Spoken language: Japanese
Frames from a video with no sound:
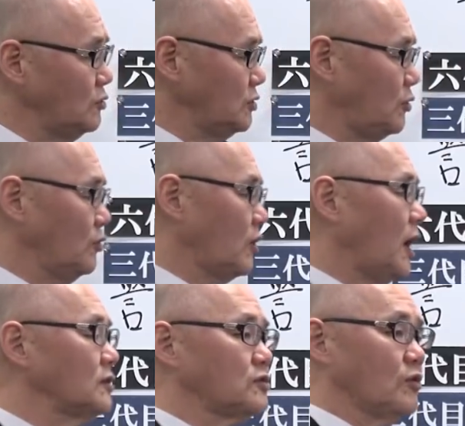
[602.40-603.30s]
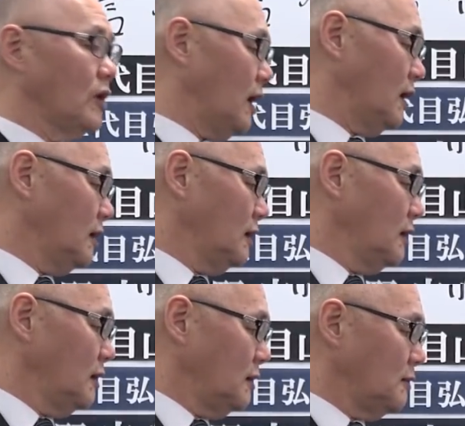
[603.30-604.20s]
にこの関東が
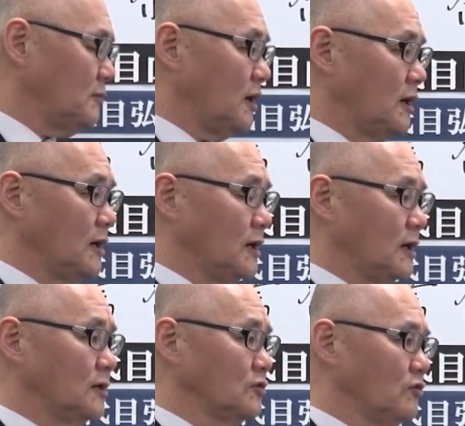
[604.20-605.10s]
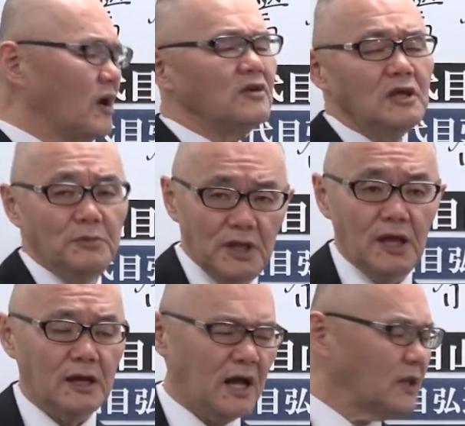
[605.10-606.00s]
まあ、あの悪い意味
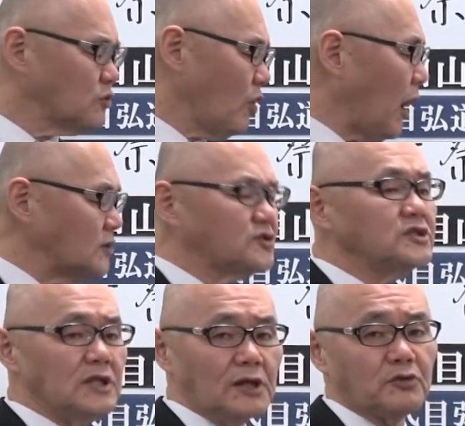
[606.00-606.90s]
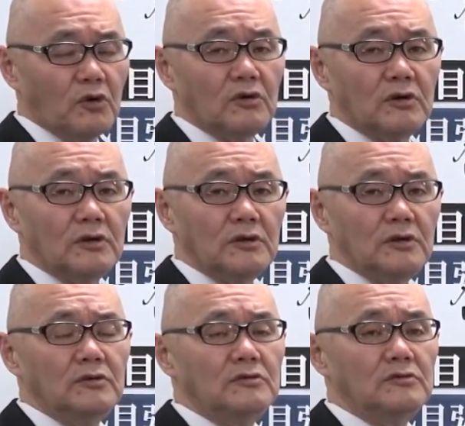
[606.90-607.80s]
で関東が暑いなと
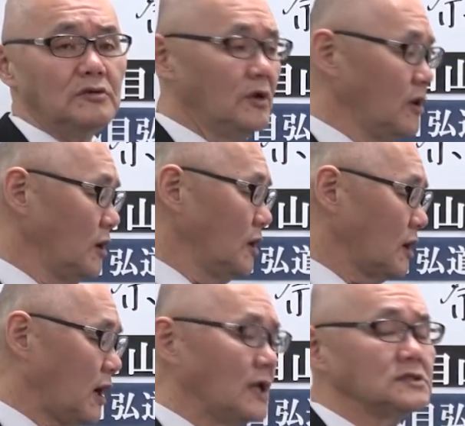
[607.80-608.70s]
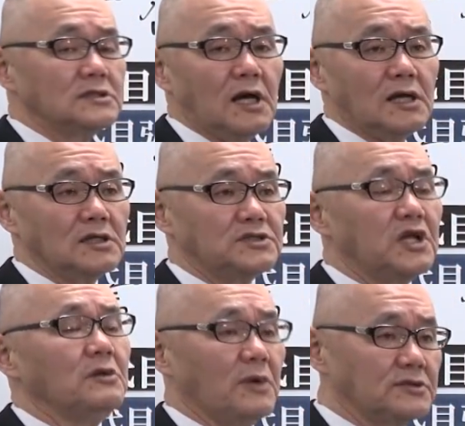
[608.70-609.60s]
いう感じがし
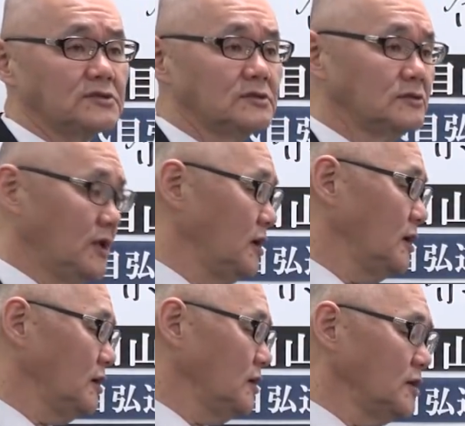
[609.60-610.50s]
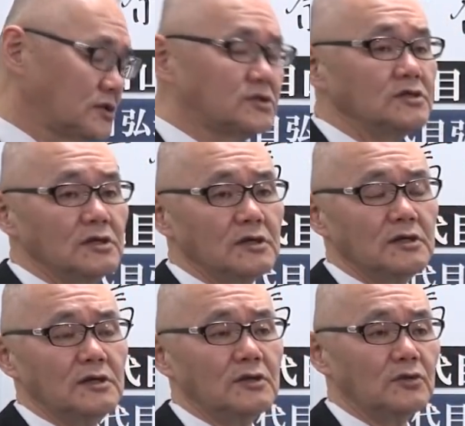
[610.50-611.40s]
ていますね。いつ
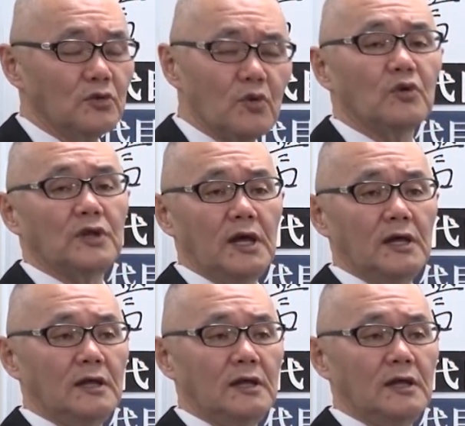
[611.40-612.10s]
どこで、